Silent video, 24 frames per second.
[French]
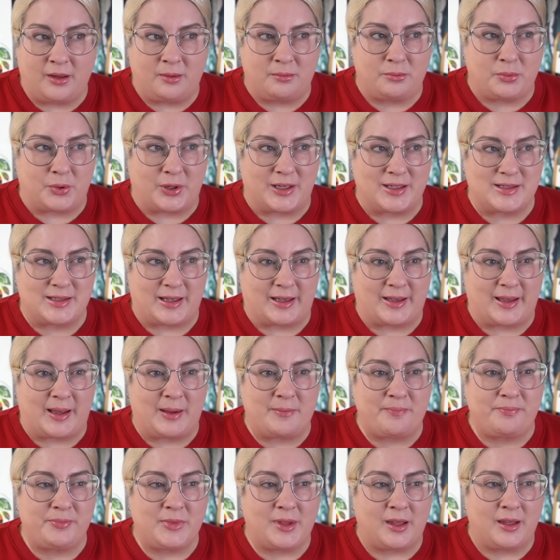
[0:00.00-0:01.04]
pour
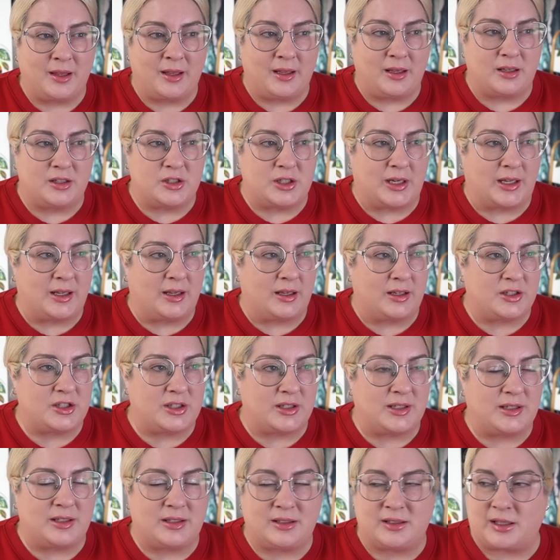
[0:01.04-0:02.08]
Instagram.
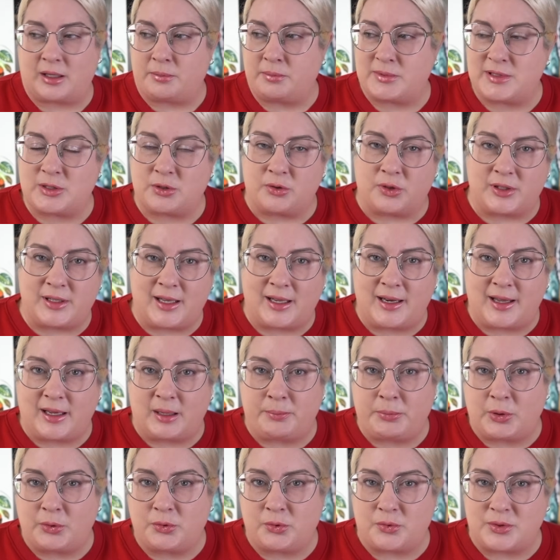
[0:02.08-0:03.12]
J'ai quelques petits courriels à
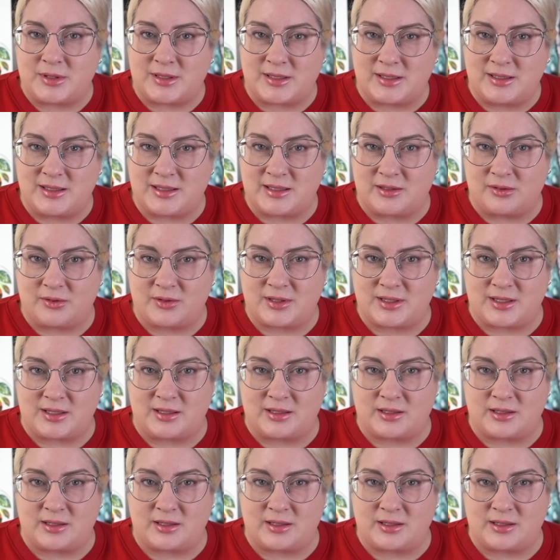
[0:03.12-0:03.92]
répondre aussi, sinon c'est